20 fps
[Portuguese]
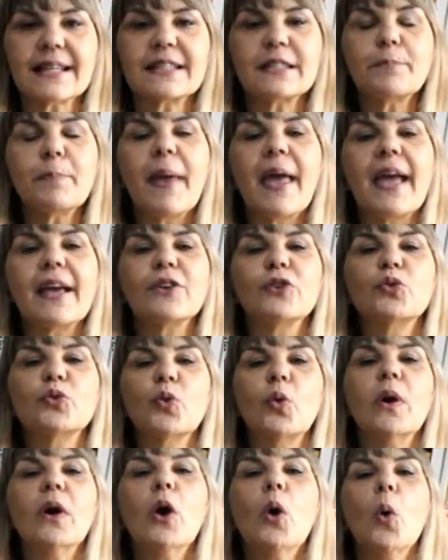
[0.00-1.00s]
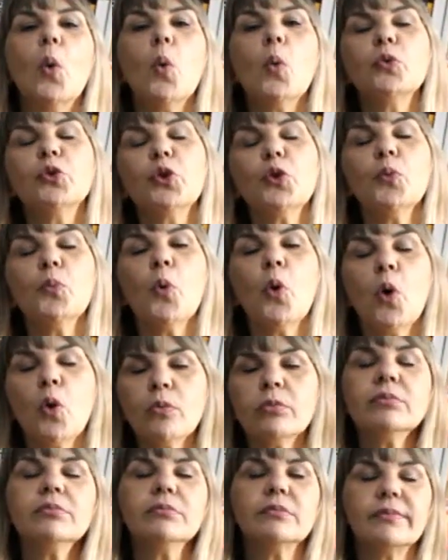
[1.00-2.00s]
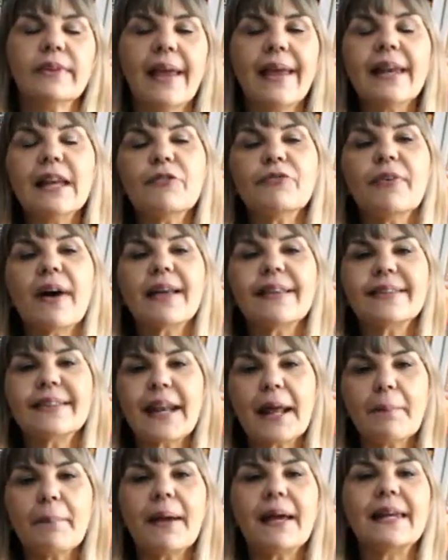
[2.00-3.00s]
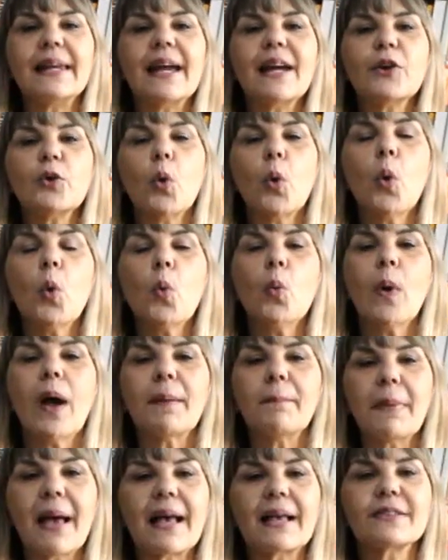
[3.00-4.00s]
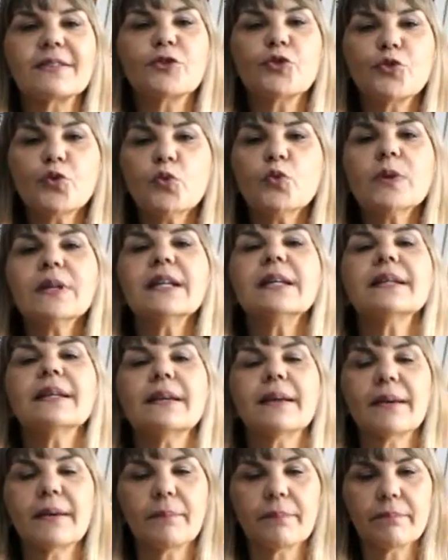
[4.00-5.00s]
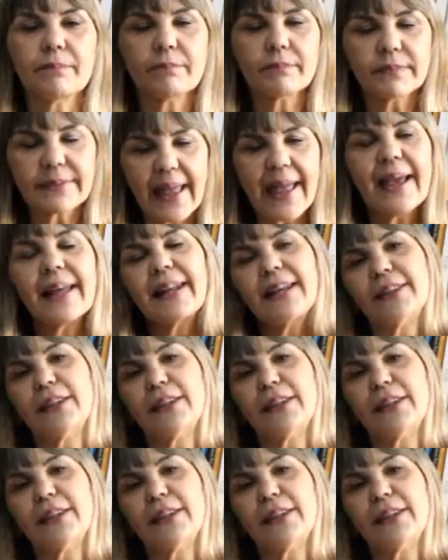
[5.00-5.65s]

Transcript: aspecto, o Drummond né, ele vai trabalhar com a sua terra